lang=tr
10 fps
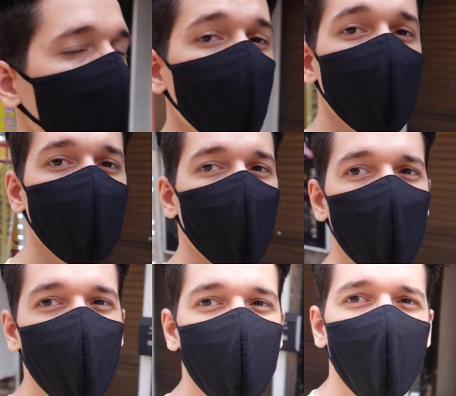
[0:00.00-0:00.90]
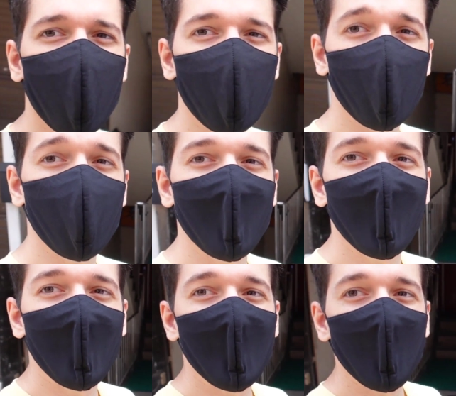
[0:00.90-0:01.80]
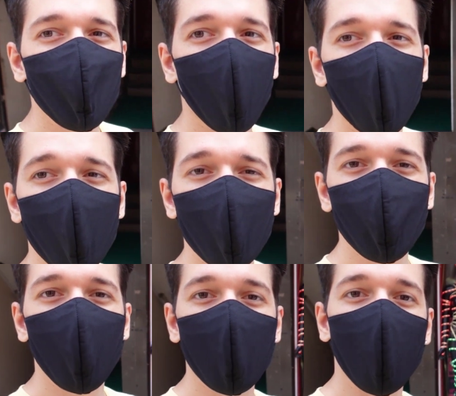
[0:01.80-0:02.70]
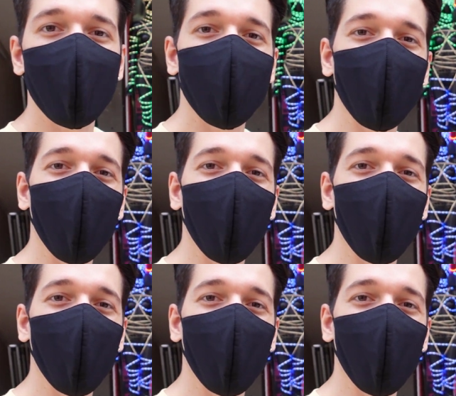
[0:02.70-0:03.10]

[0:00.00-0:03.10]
arkadaşlar var. Mesela arkada bağlı mankenleri